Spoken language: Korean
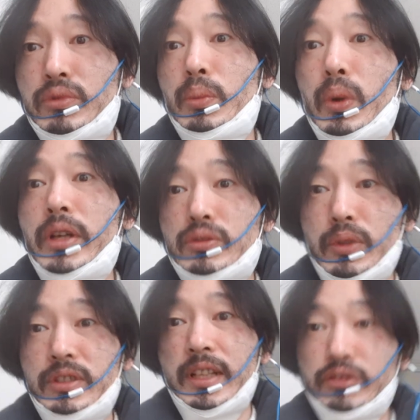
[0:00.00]

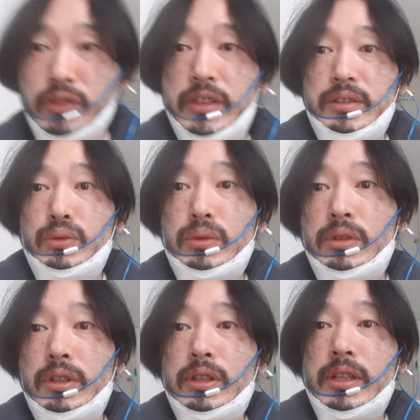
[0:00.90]
모래주머니 살 수가 있고
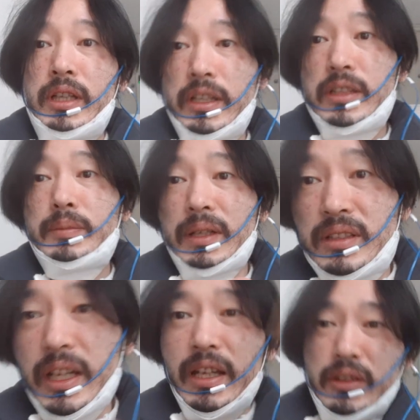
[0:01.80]

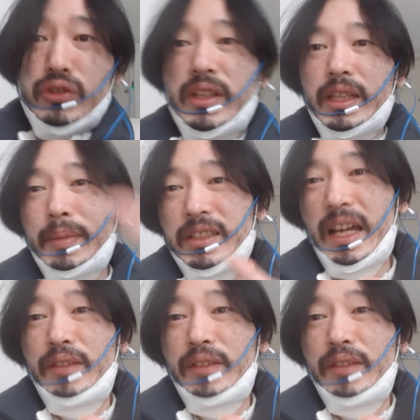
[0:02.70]
에너지파는 흉내 내봤자